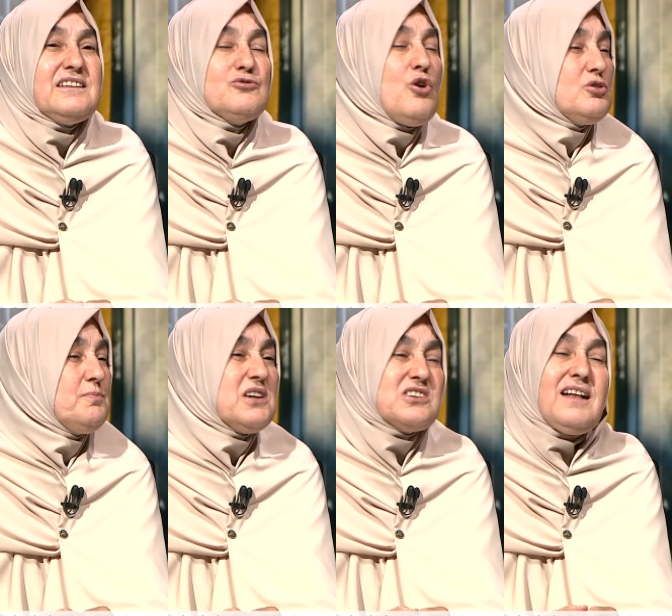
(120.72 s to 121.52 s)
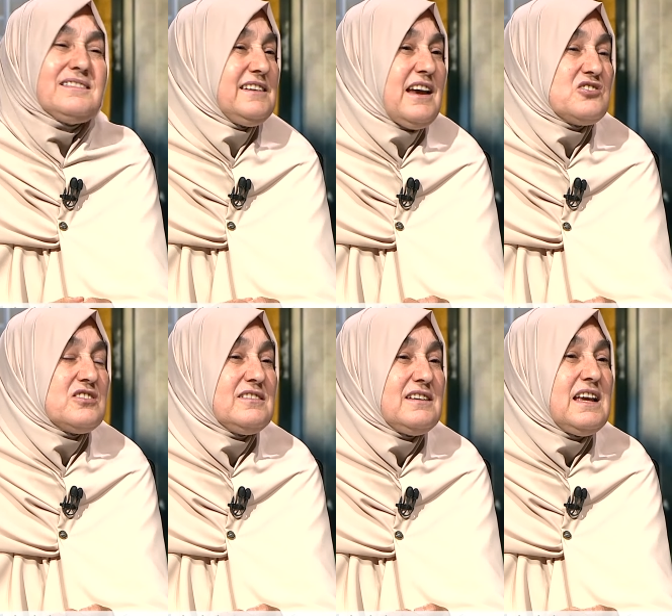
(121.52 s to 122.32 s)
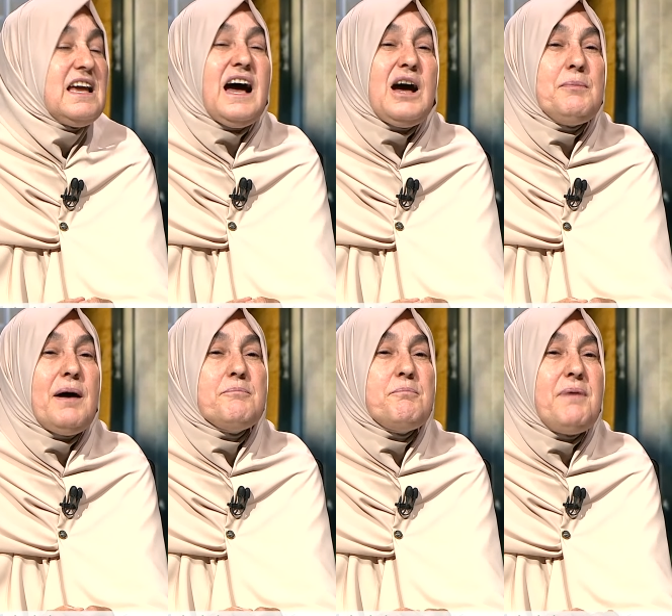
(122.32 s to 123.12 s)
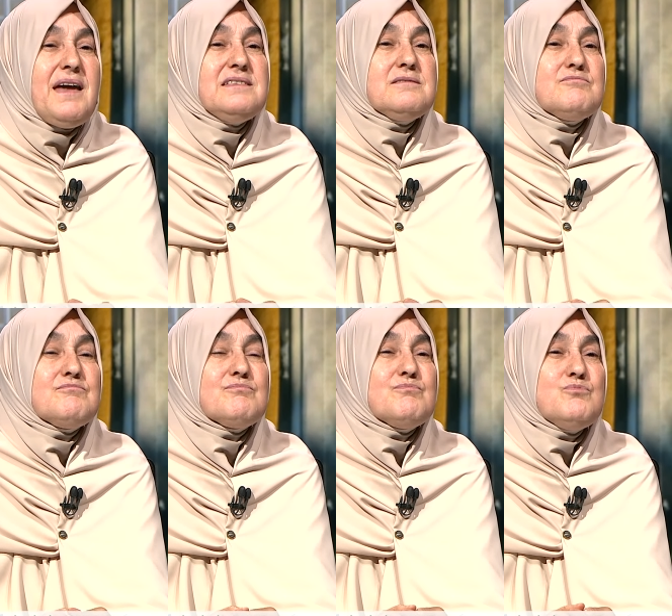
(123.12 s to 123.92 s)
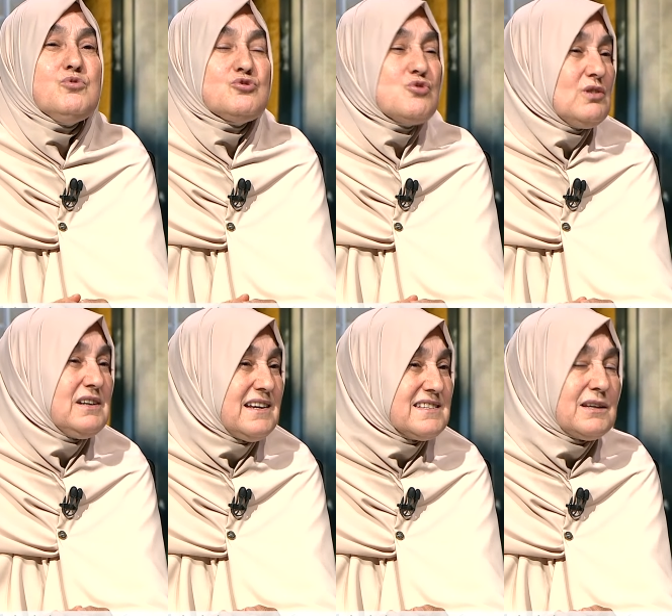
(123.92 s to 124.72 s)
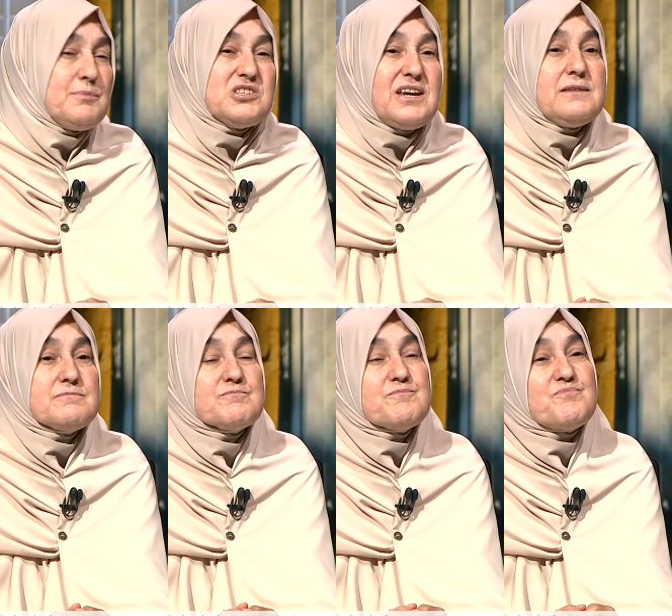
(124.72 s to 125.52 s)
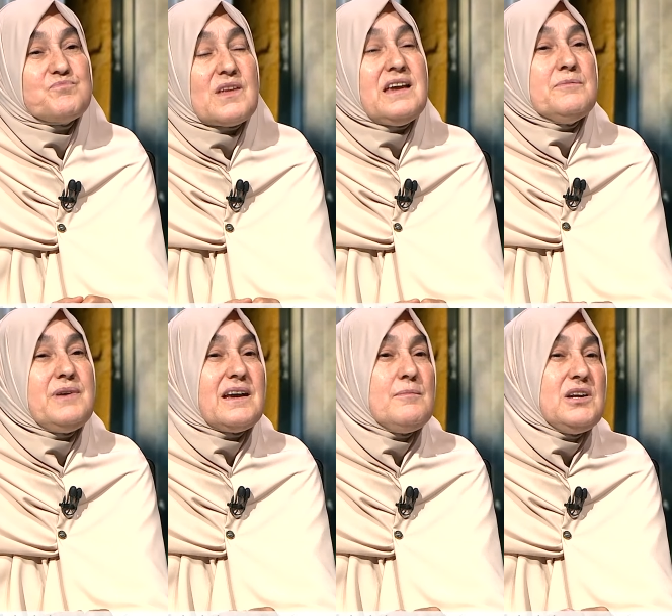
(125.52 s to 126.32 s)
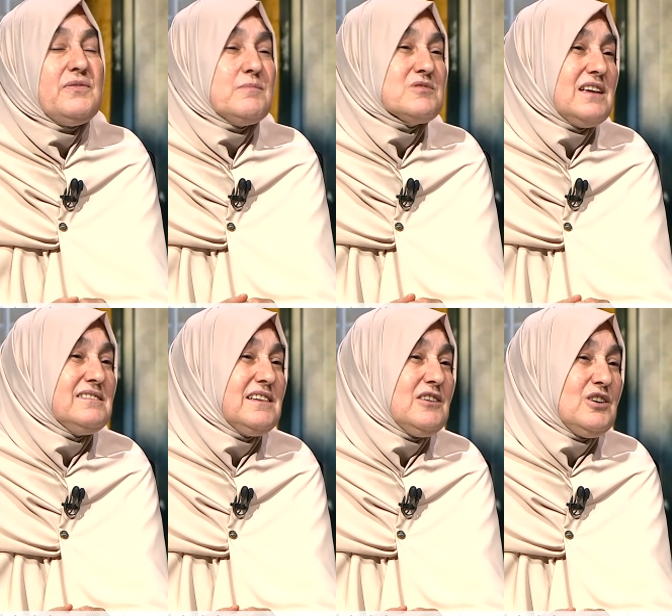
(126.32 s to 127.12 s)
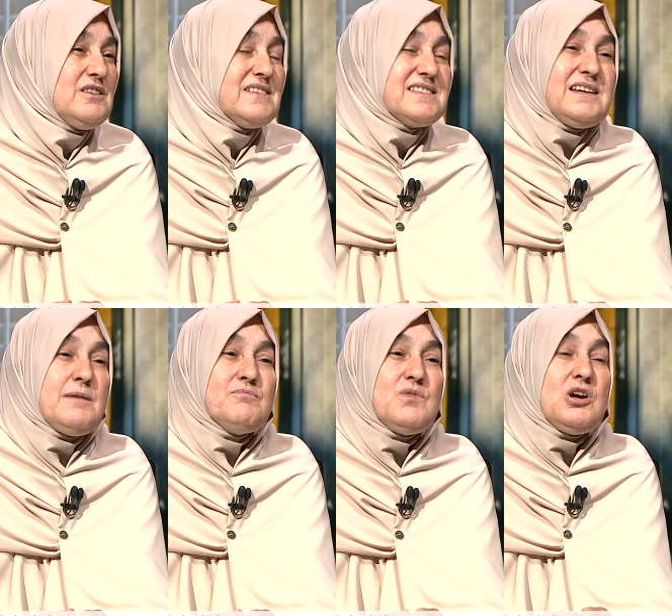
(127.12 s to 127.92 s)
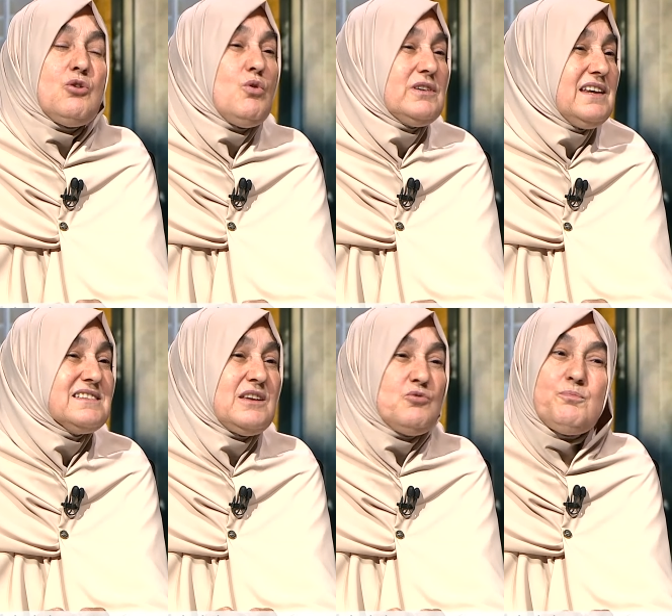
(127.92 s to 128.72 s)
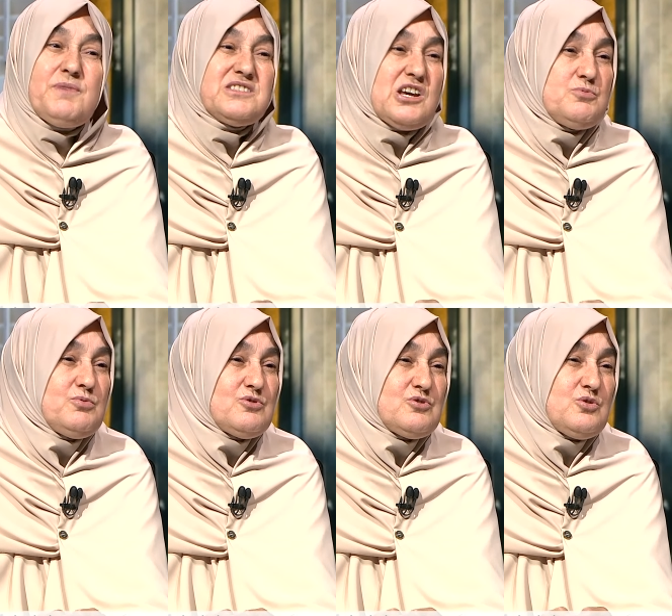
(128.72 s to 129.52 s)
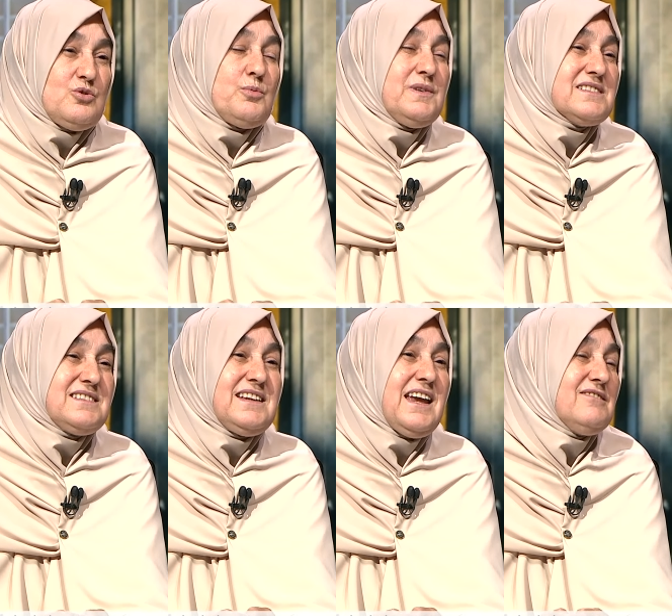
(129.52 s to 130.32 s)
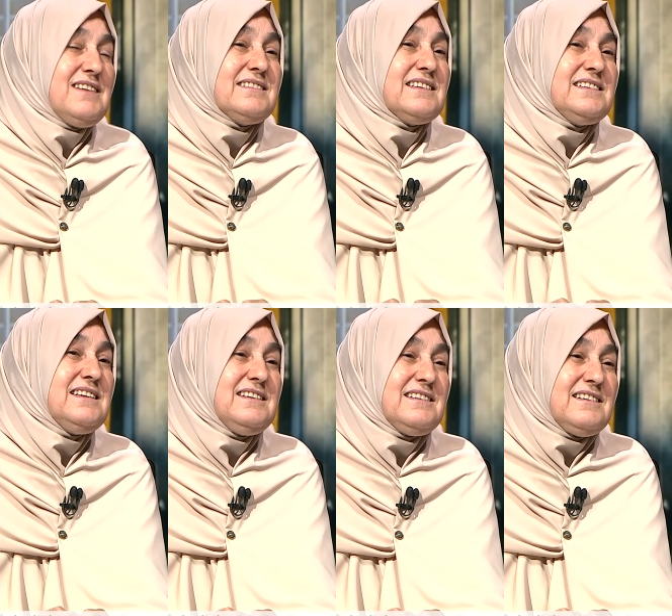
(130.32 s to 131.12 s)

4-5-6 yaş. Ama ben bu çok klasik bir şey. Peygamber Efendimiz sallallahu aleyhi ve sellem o kendisinden 15 yaş büyük birisiyle evlendiydi.